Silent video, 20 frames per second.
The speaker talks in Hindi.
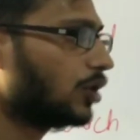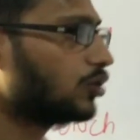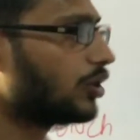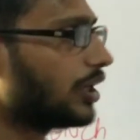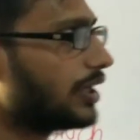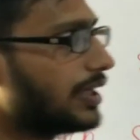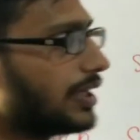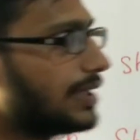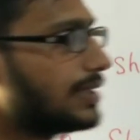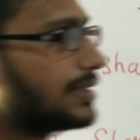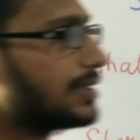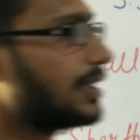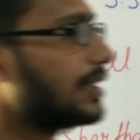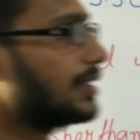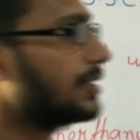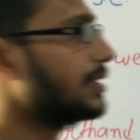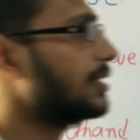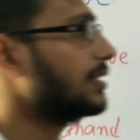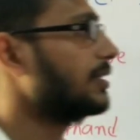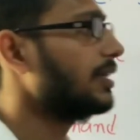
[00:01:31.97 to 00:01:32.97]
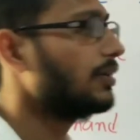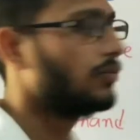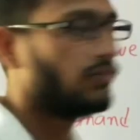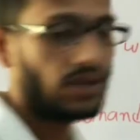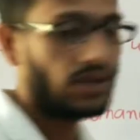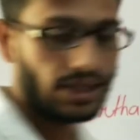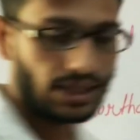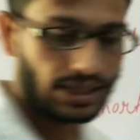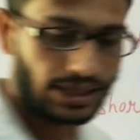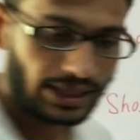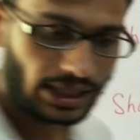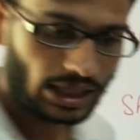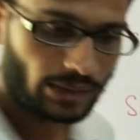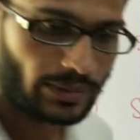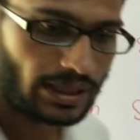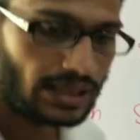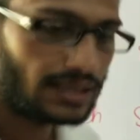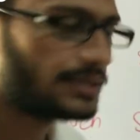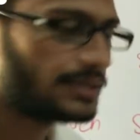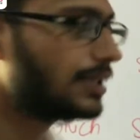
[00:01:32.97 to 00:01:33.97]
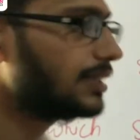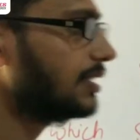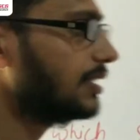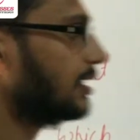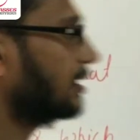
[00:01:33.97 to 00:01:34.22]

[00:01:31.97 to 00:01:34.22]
तो आइए स्टार्ट करते हैं बने रहिए है हमारे साथ